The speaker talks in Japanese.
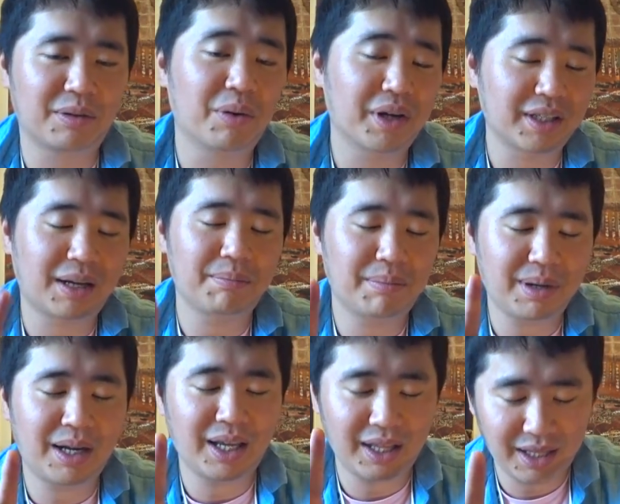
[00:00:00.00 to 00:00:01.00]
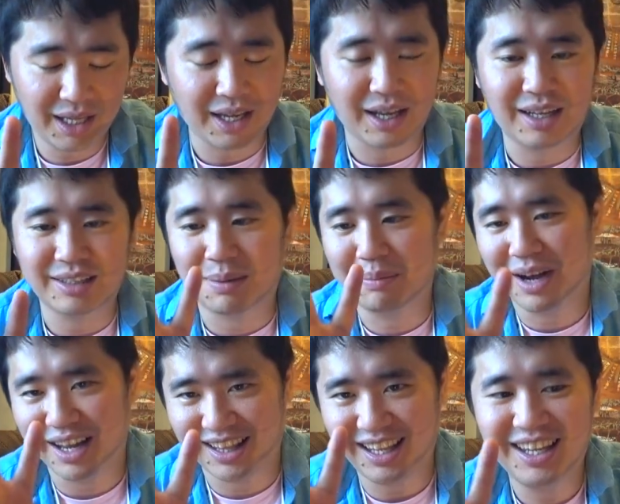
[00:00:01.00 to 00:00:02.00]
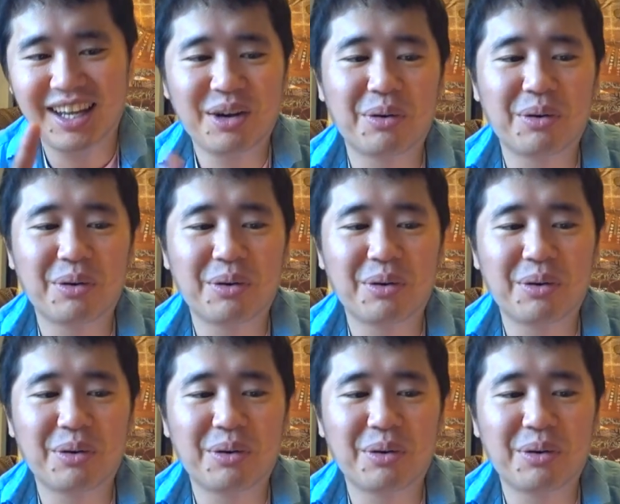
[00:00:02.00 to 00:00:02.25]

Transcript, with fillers: 合計さんまんえんで、さんまんえんね、